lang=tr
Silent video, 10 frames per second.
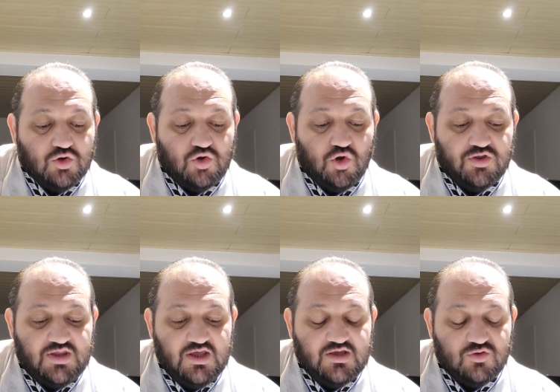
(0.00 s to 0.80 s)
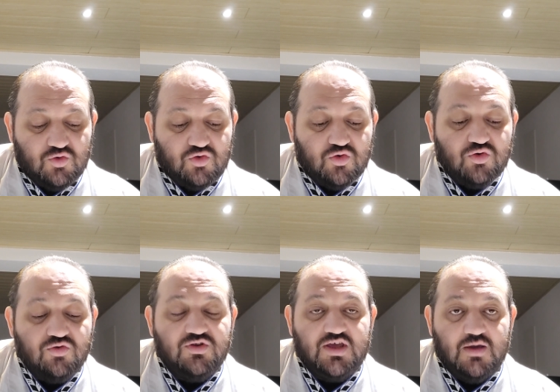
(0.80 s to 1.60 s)
4'te 2
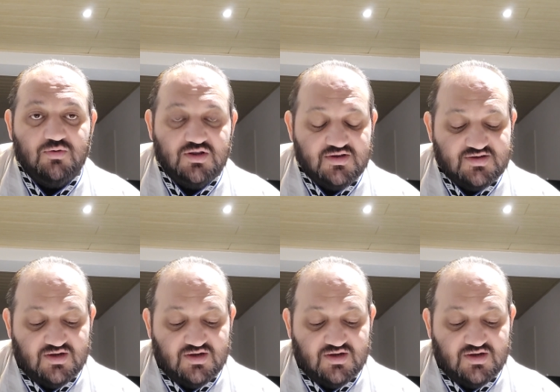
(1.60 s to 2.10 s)
tutturduk diyebiliriz.